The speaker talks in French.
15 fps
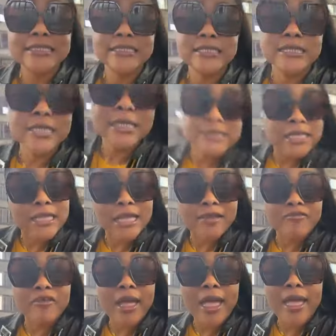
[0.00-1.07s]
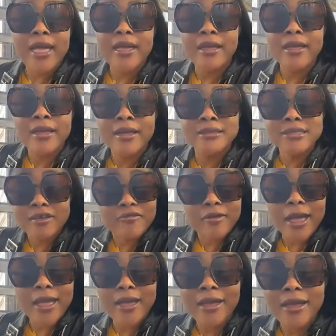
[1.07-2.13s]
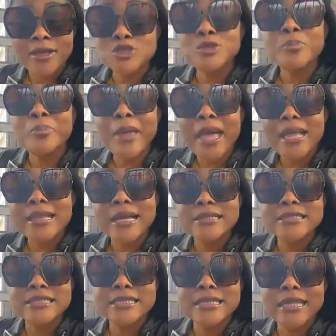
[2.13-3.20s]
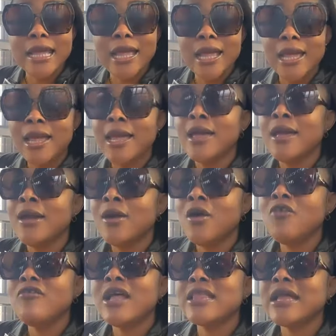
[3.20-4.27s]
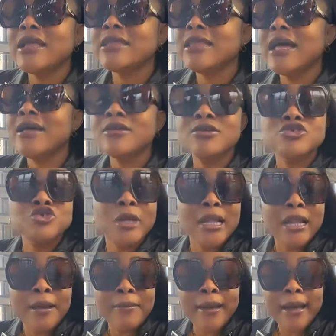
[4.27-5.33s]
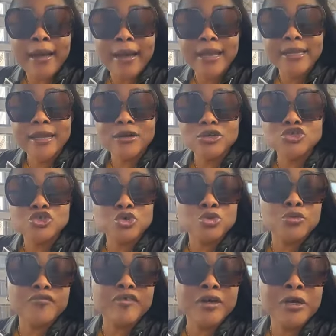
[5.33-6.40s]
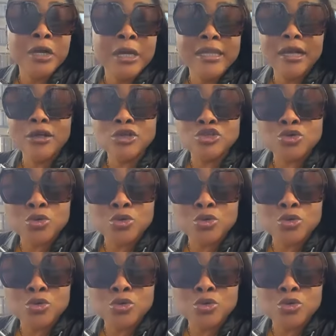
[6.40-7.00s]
ta dignité. C'était vrai. C'est vrai. Tu perds ta dignité on va t'entendre, tu es là-bas. Et dès que tu prouves dès